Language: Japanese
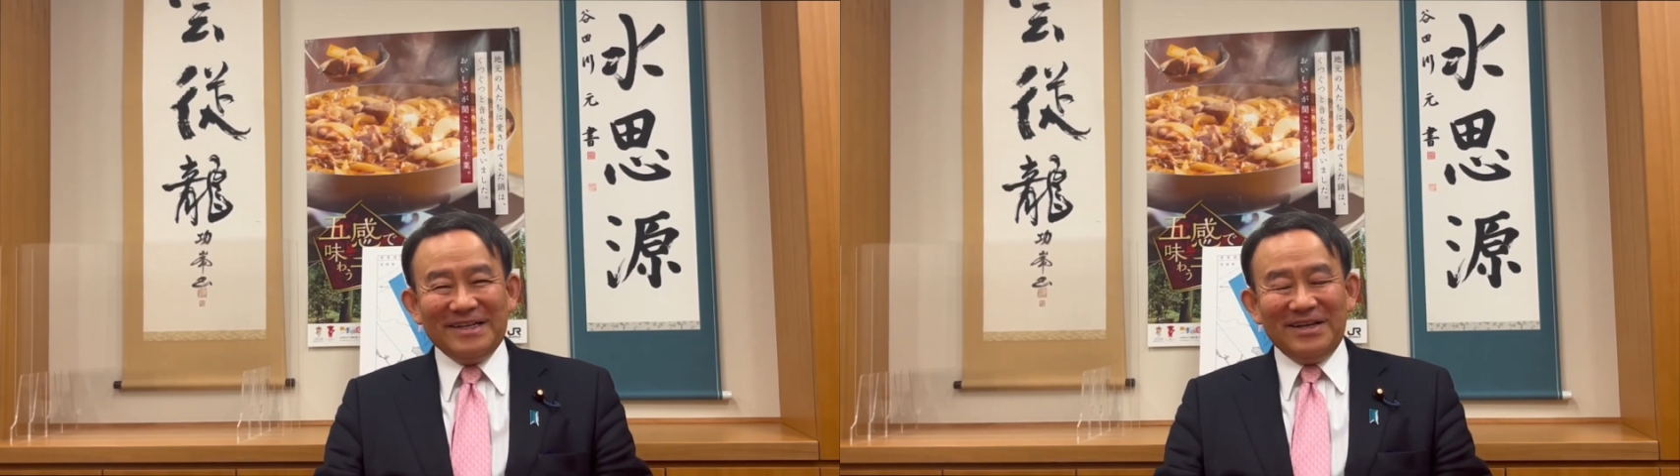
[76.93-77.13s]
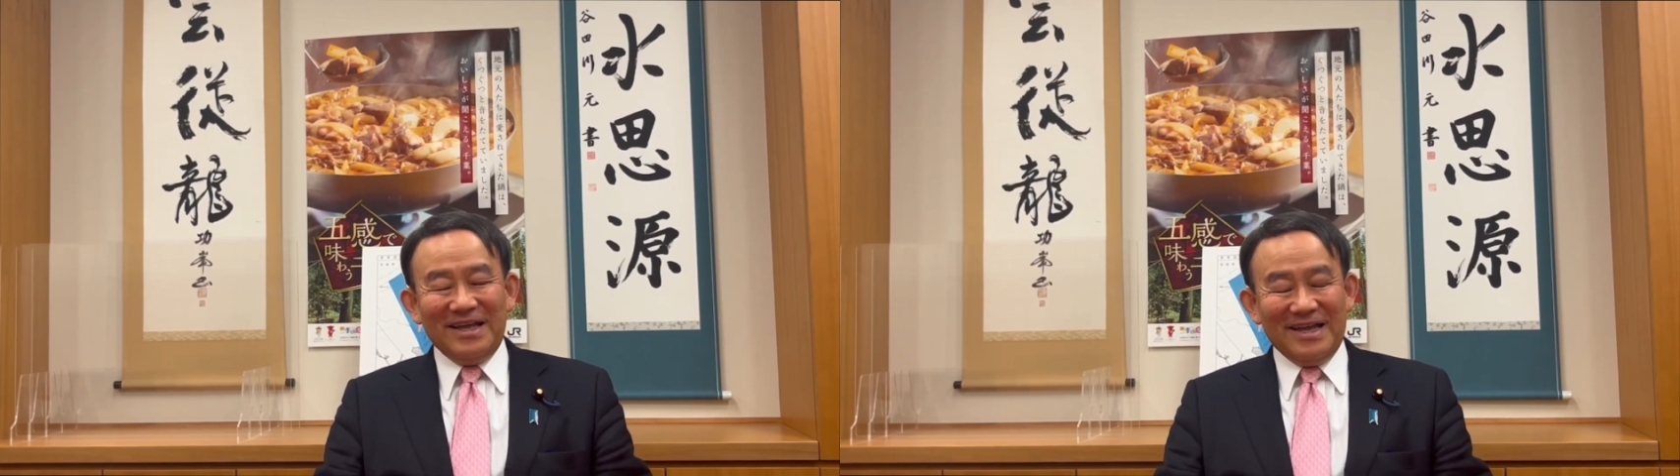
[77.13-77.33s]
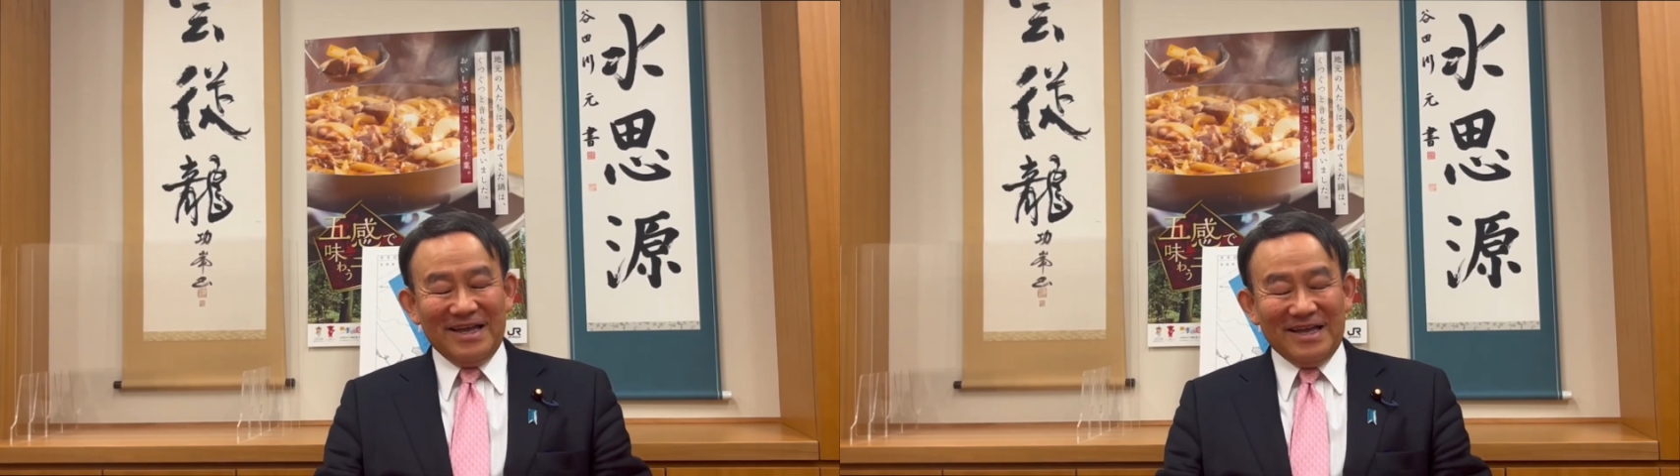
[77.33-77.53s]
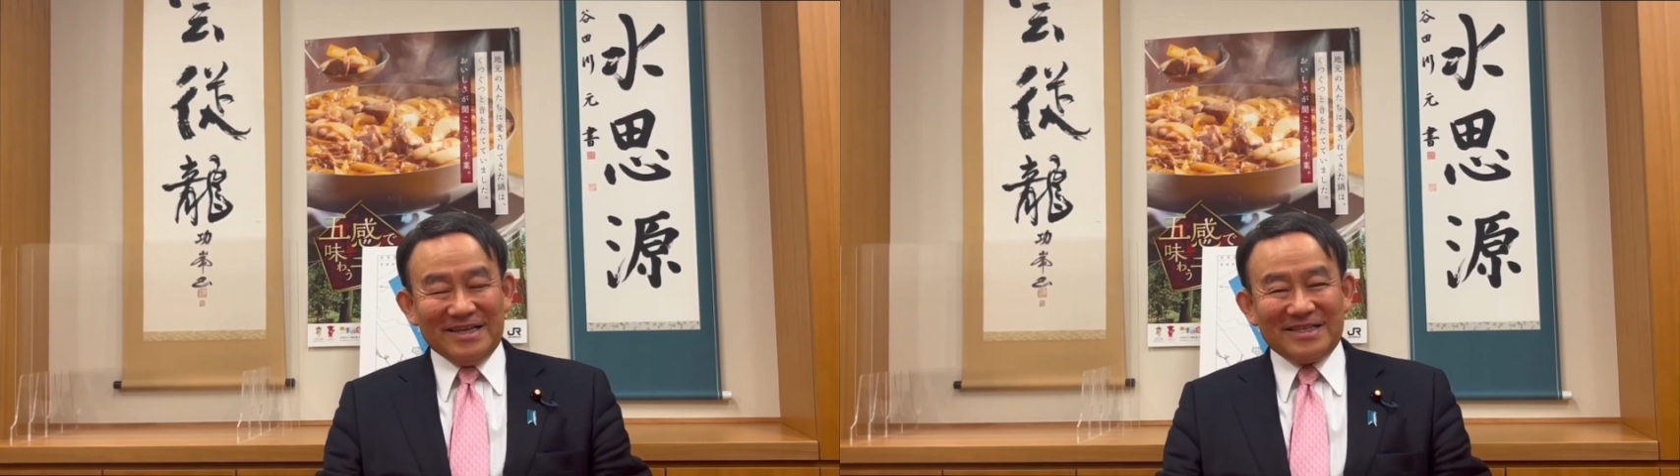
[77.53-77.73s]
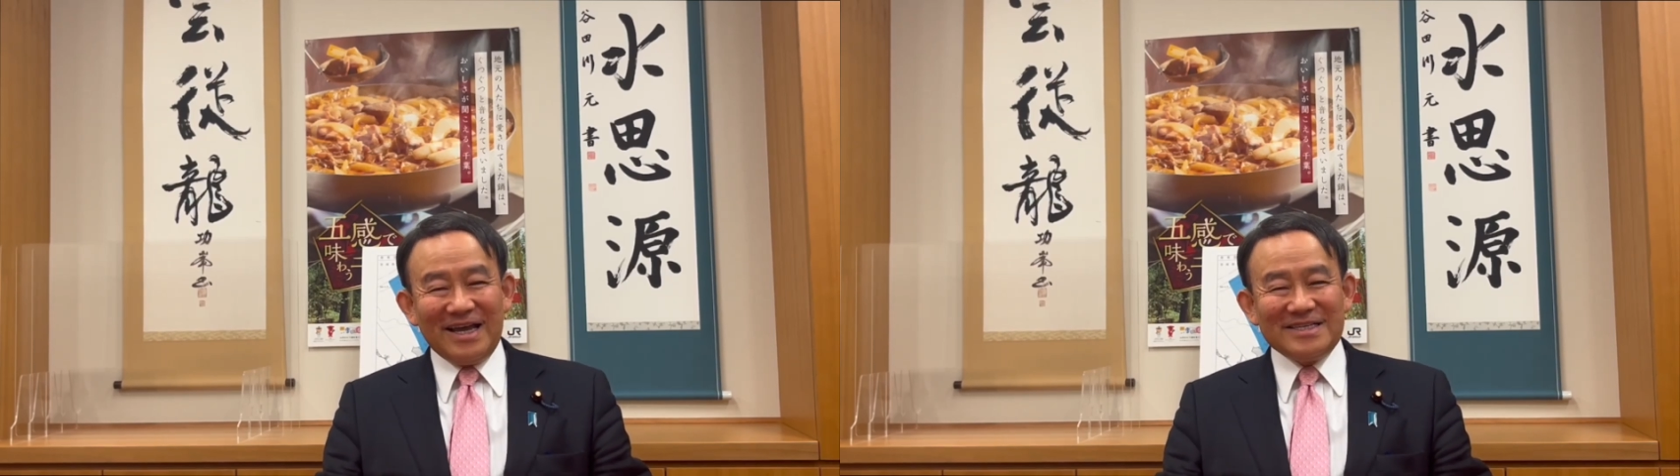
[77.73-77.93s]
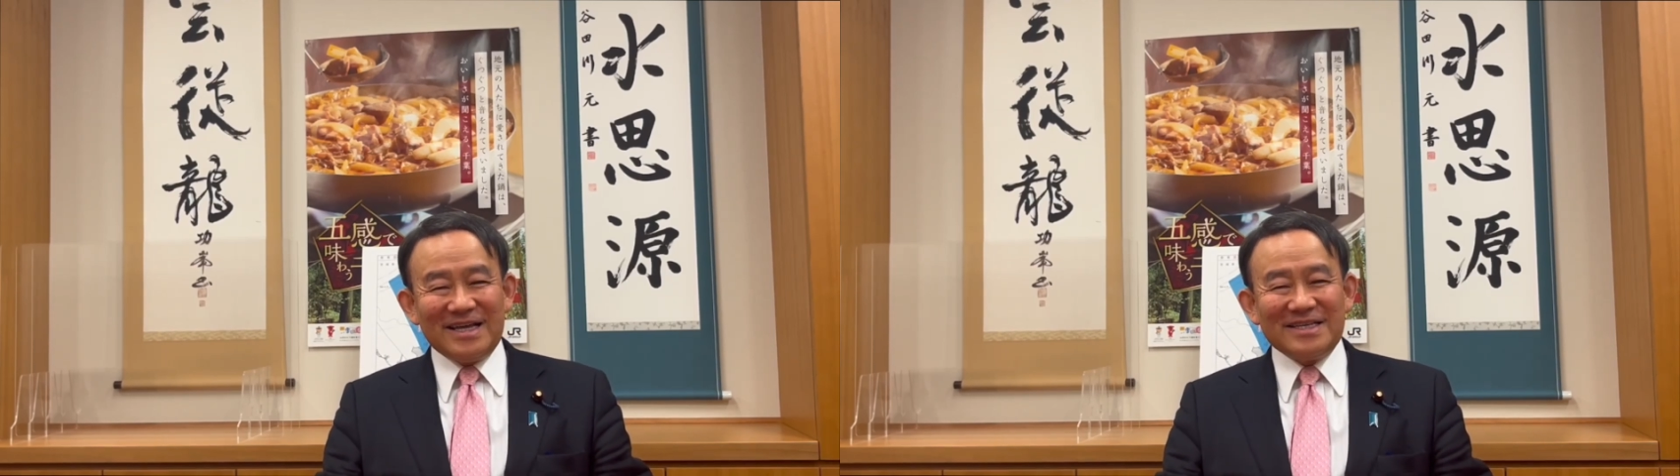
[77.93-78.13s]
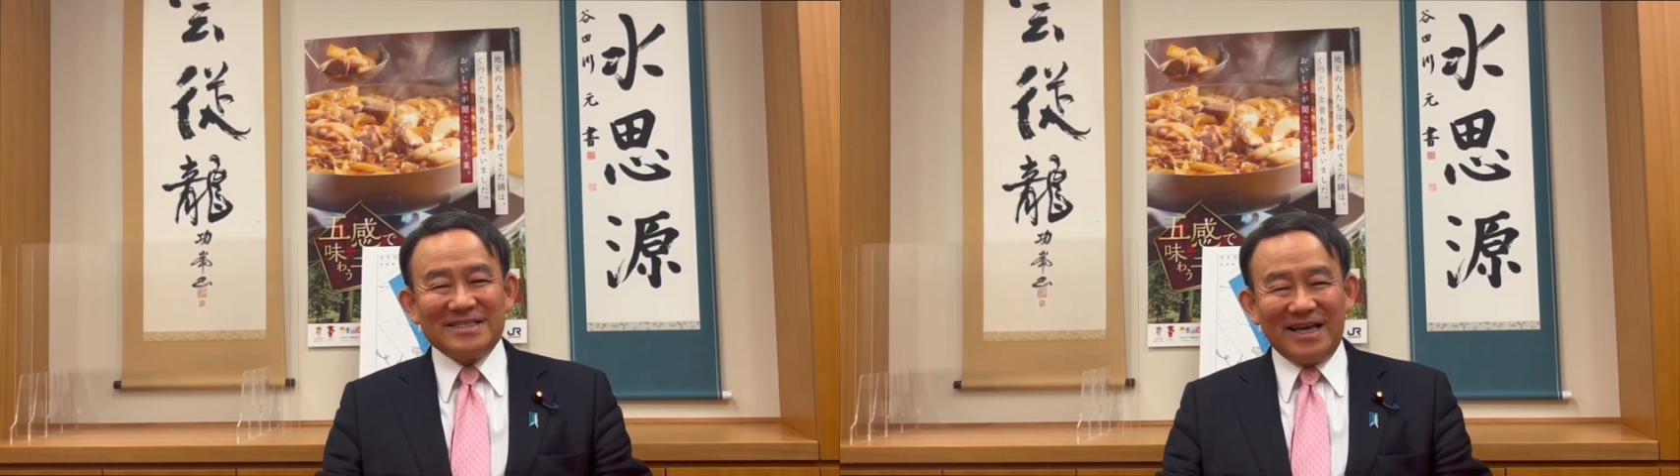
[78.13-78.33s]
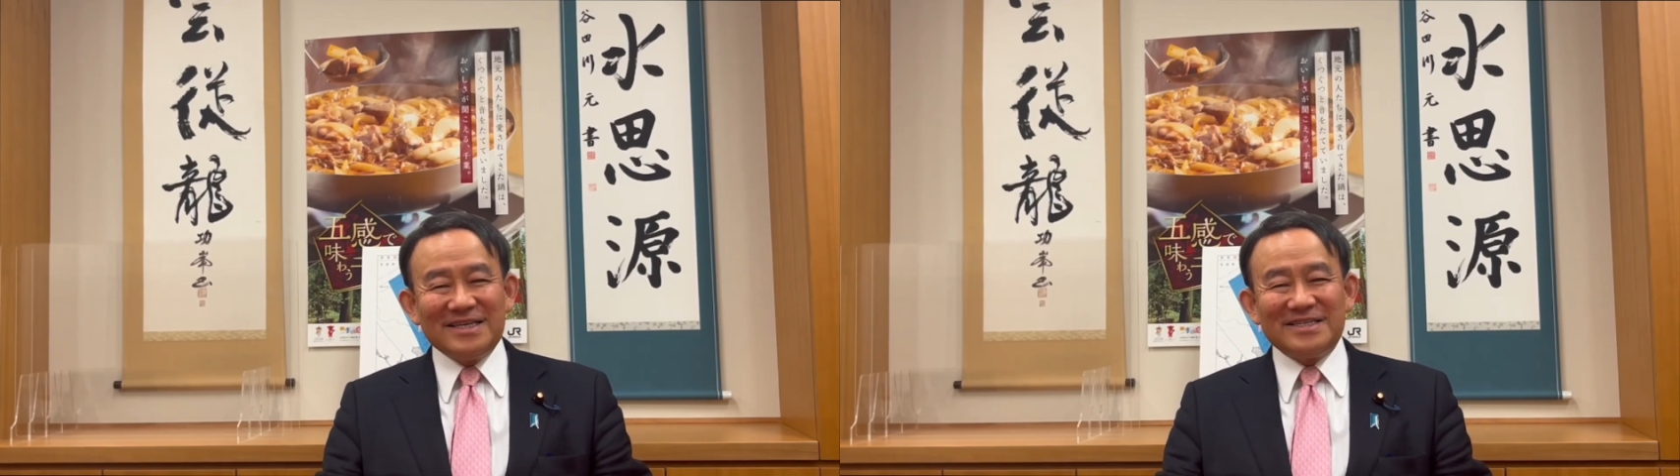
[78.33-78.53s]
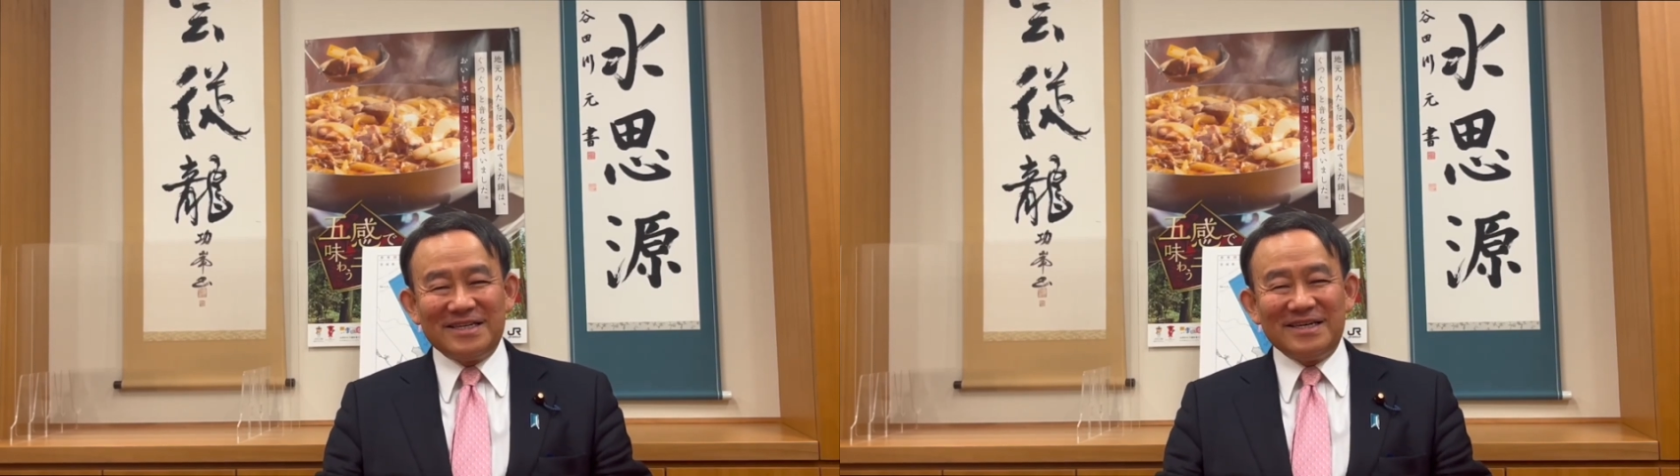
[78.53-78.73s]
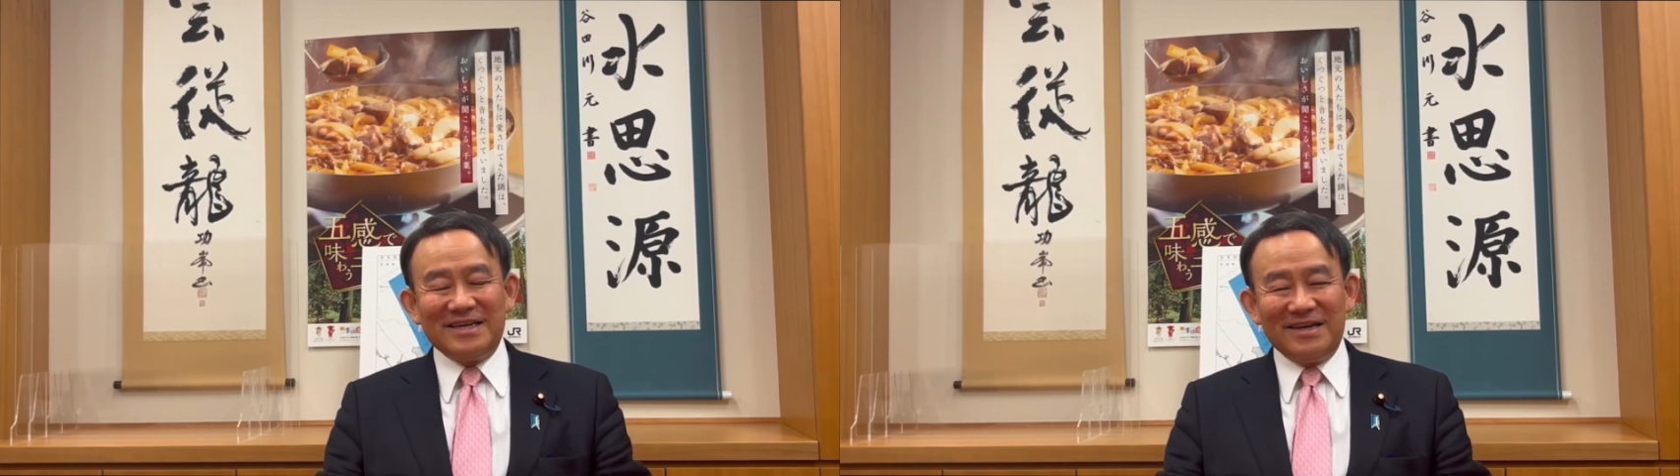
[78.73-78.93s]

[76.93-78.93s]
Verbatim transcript: えー、再三再四、